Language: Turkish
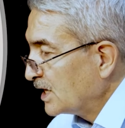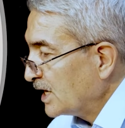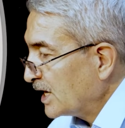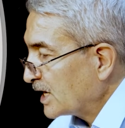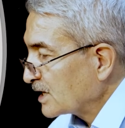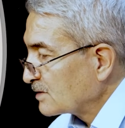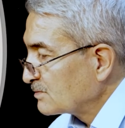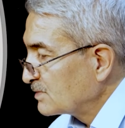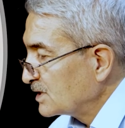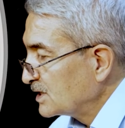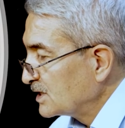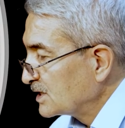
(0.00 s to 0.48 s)

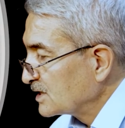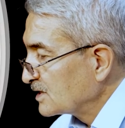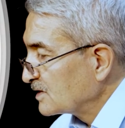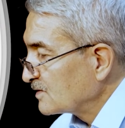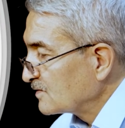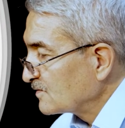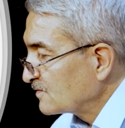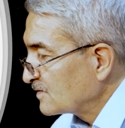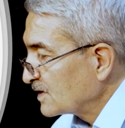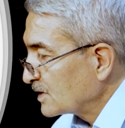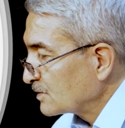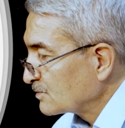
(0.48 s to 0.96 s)
Her
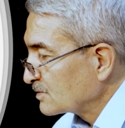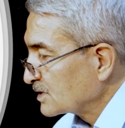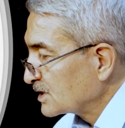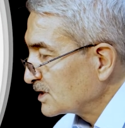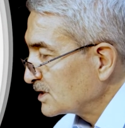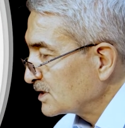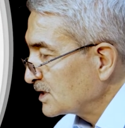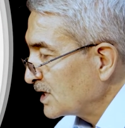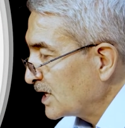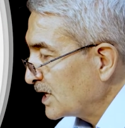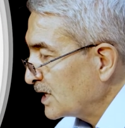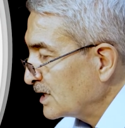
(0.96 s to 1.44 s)
bilenin
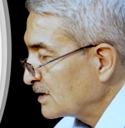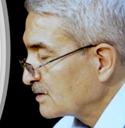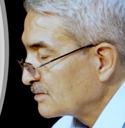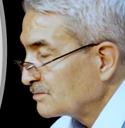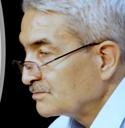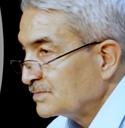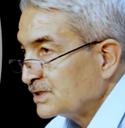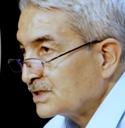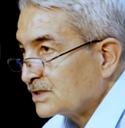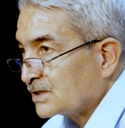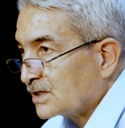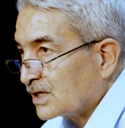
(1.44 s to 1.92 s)
fevkinde
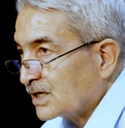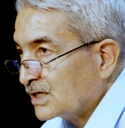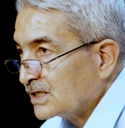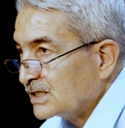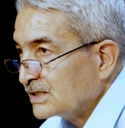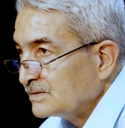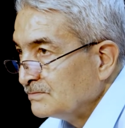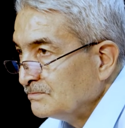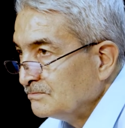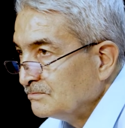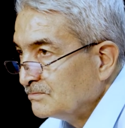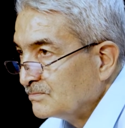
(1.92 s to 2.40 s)
bir
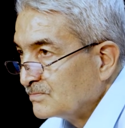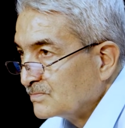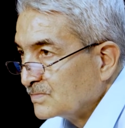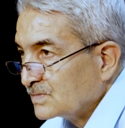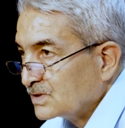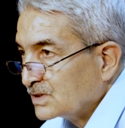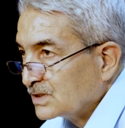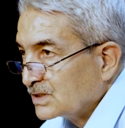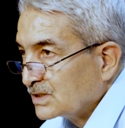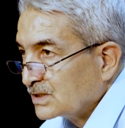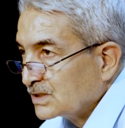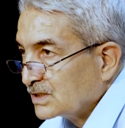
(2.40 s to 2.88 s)
alim,
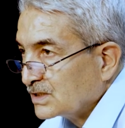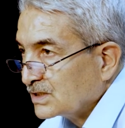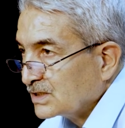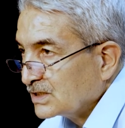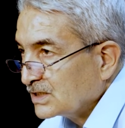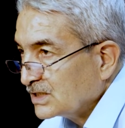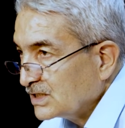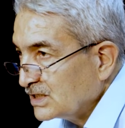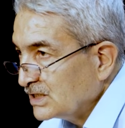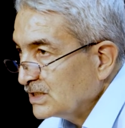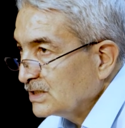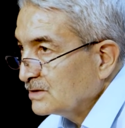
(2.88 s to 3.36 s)

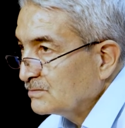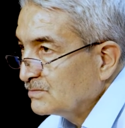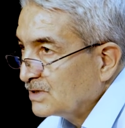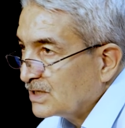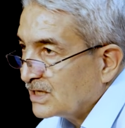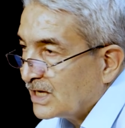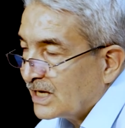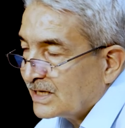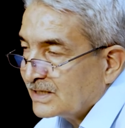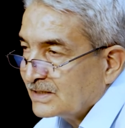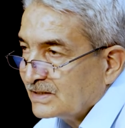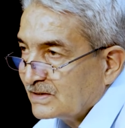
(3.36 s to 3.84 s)
iyi
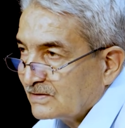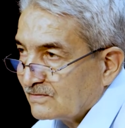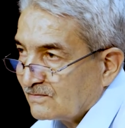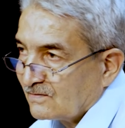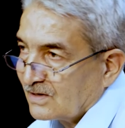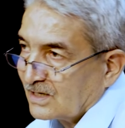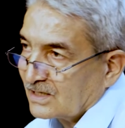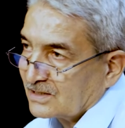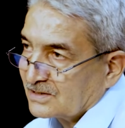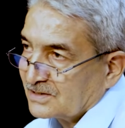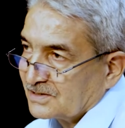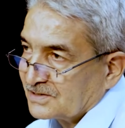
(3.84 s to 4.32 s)
bilen
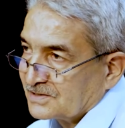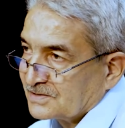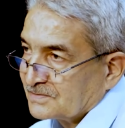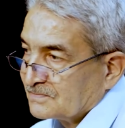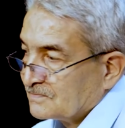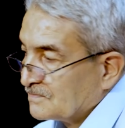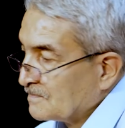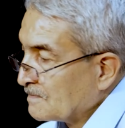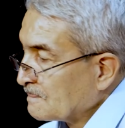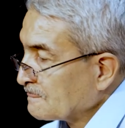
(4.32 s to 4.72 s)
vardır.